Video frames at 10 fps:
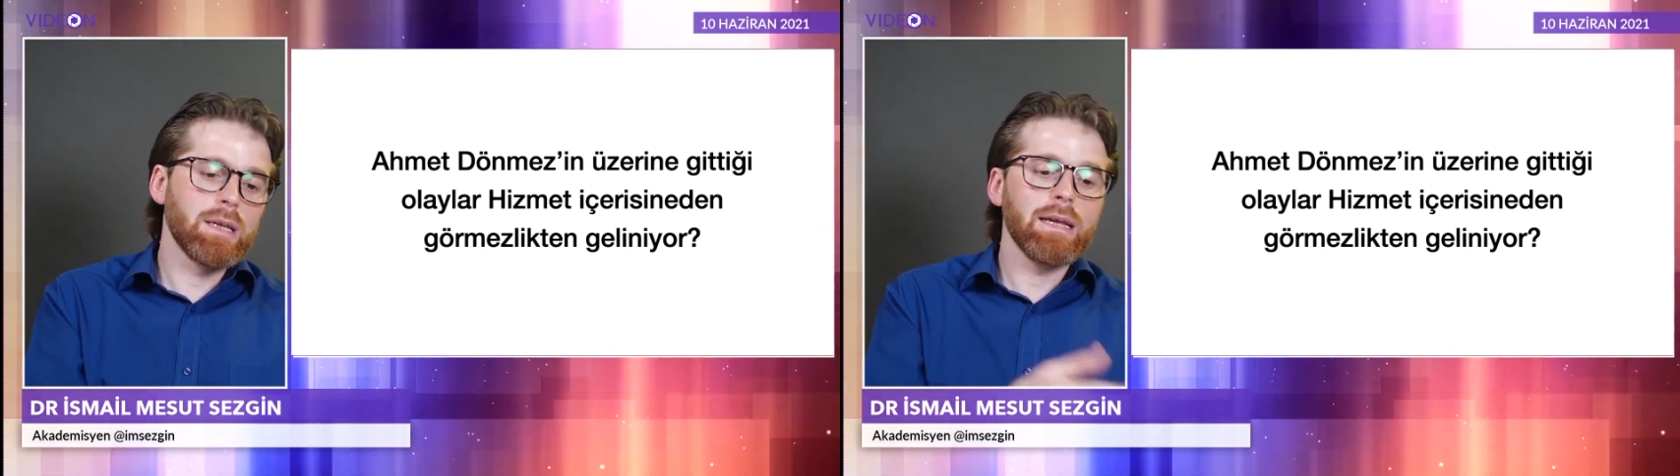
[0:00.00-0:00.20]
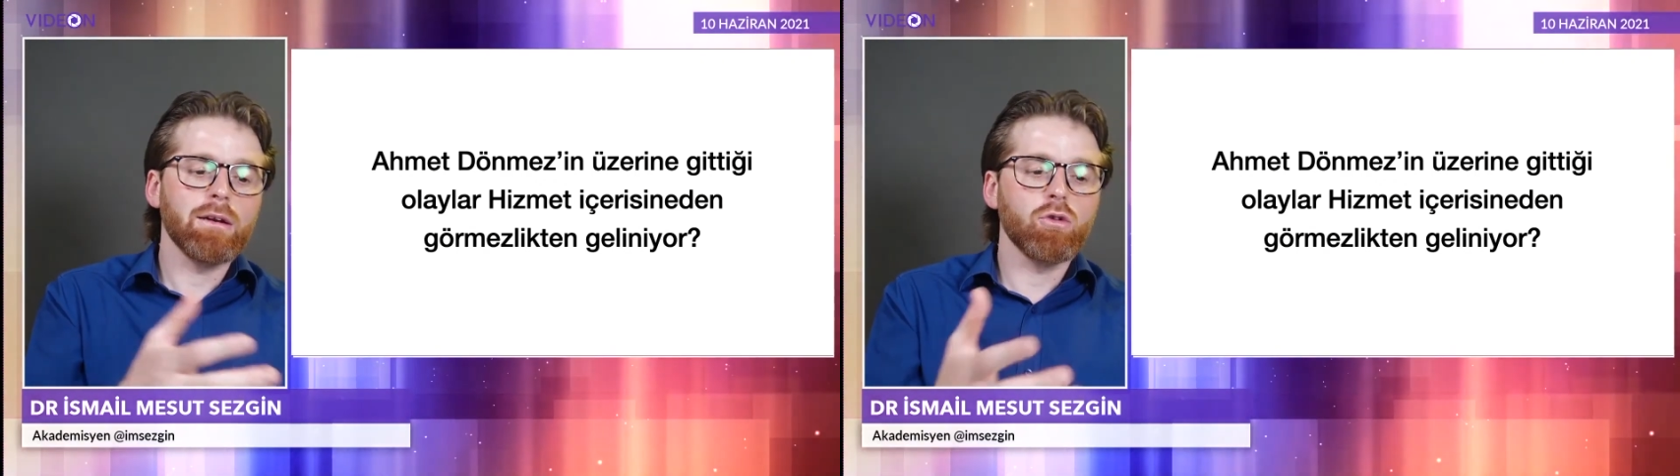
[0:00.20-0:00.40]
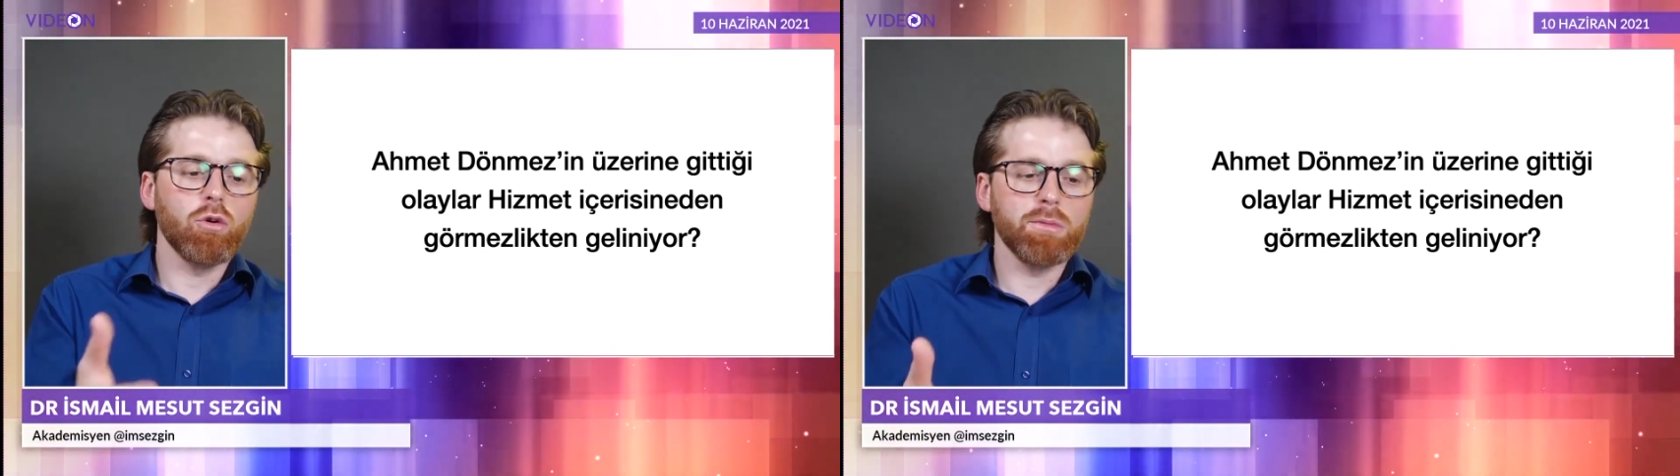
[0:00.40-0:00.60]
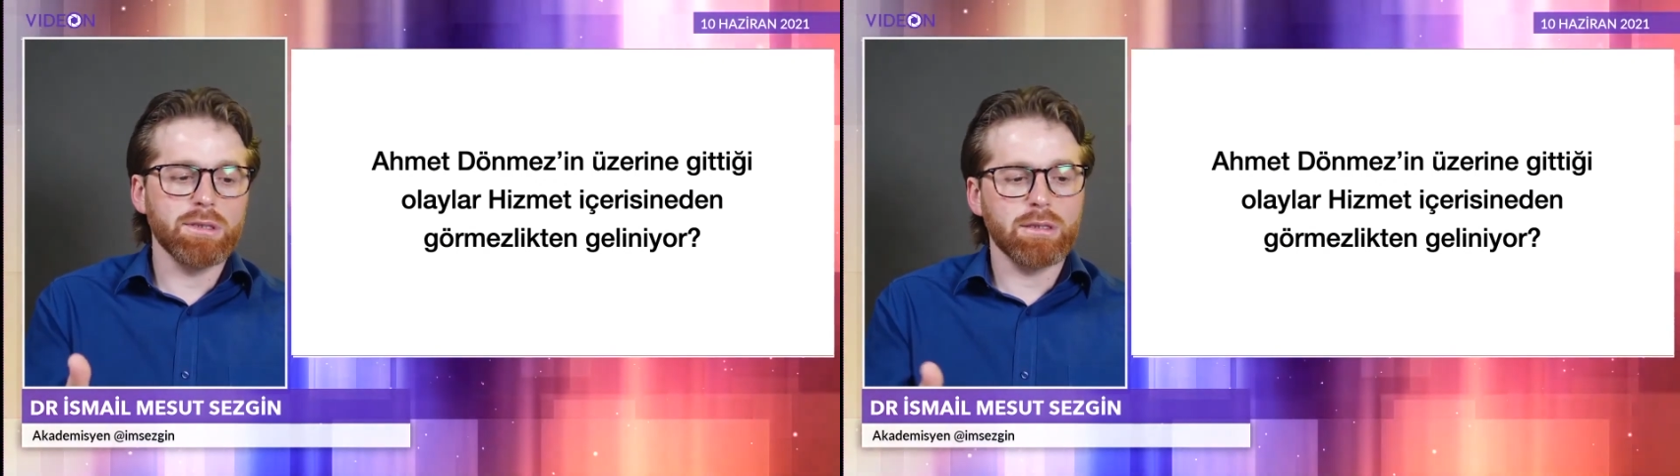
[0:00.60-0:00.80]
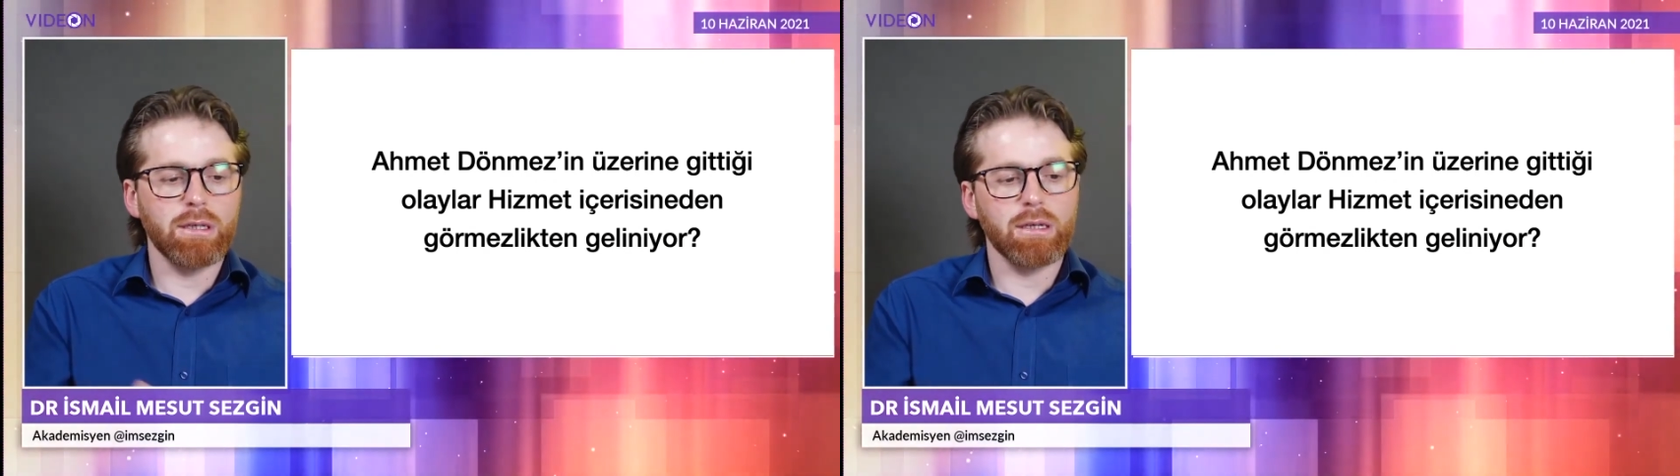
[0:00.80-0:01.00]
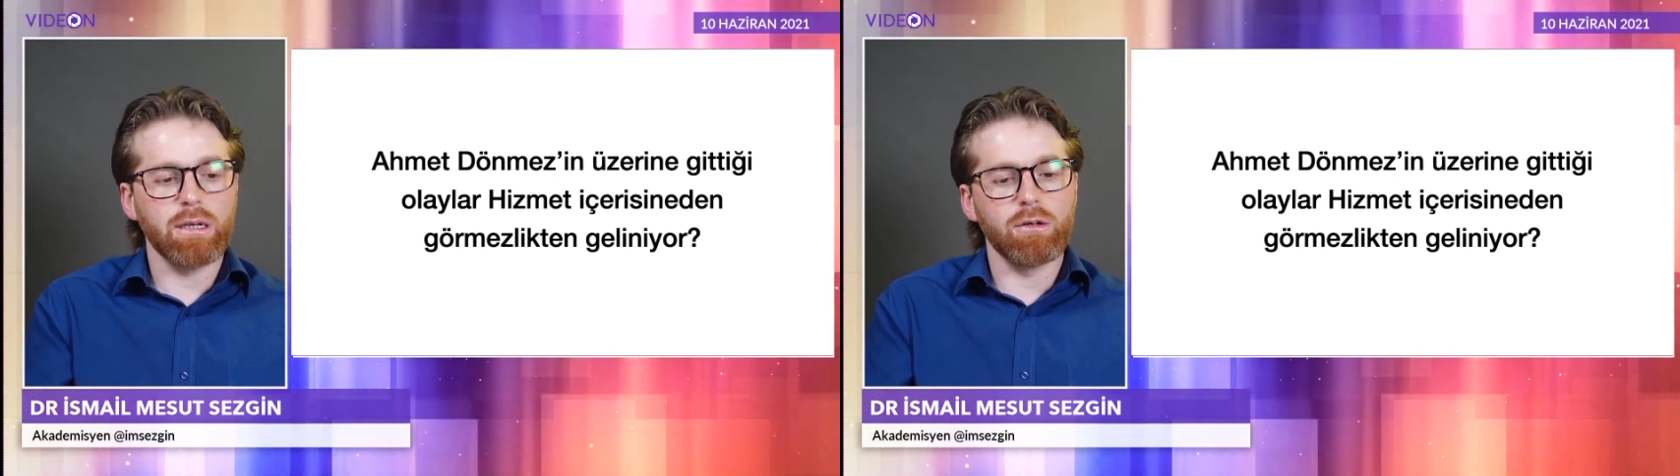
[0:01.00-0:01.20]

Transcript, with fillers: Neden görmezlikten